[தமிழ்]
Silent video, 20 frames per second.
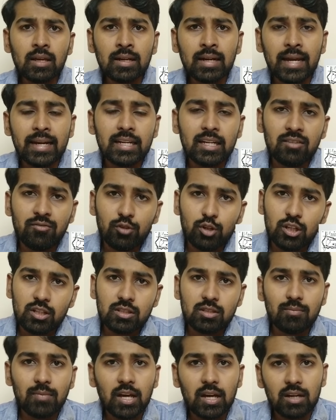நைன்டீன்
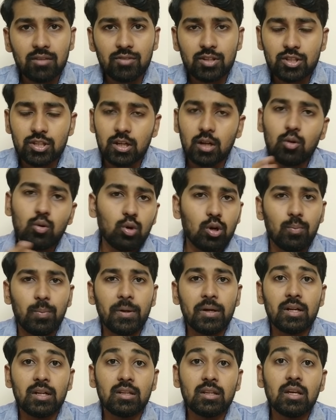ஃபோர்டீன் சிம்லா கன்வென்ஷனில்
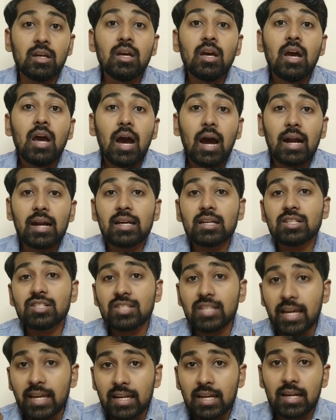கூறப்பட்டுருது ஆனால்
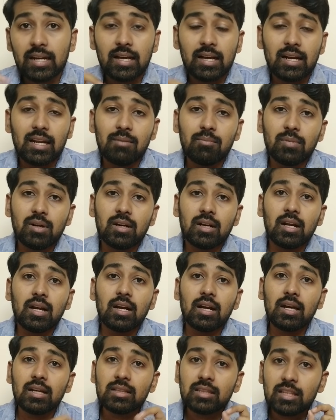சைனா என்ன கிளைம்
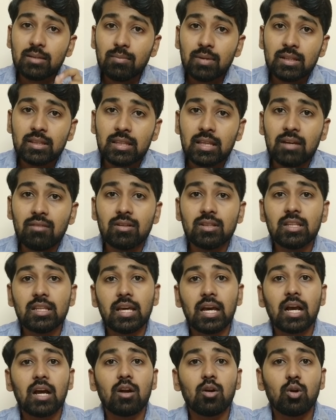பண்ணுறாங்கன்னா திபத்தே வந்து
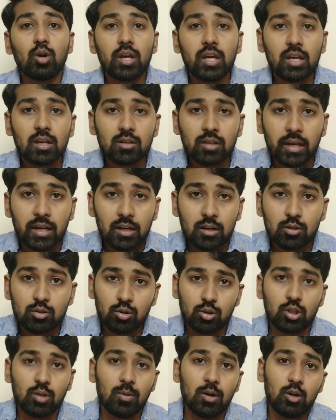எங்களுடைய
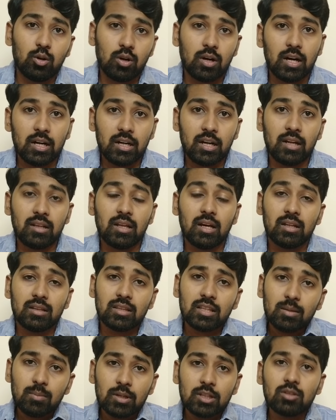எங்களுக்கு சொந்தமான ஒரு கண்ட்ரி தான்
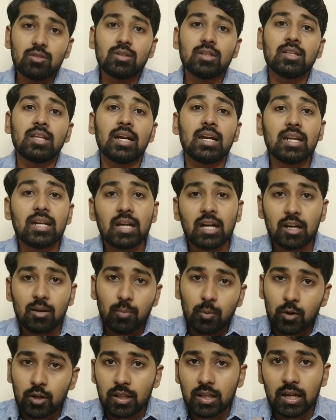திபத் வந்து தனி
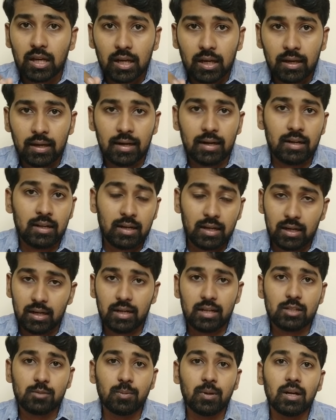நாடாக போனதே நாங்கள்
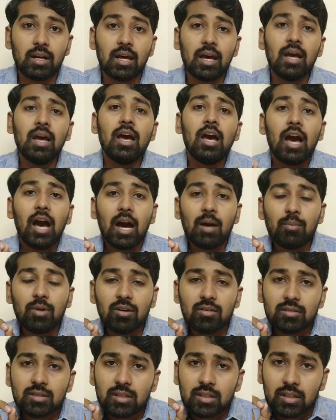ரெக்கக்னைஸ் பண்ணல அப்போ
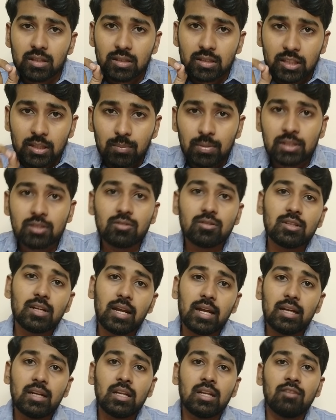வந்து திபத்
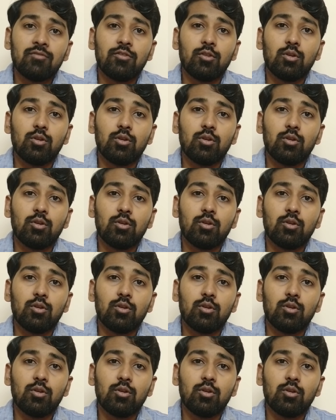வந்து நைன்டீன்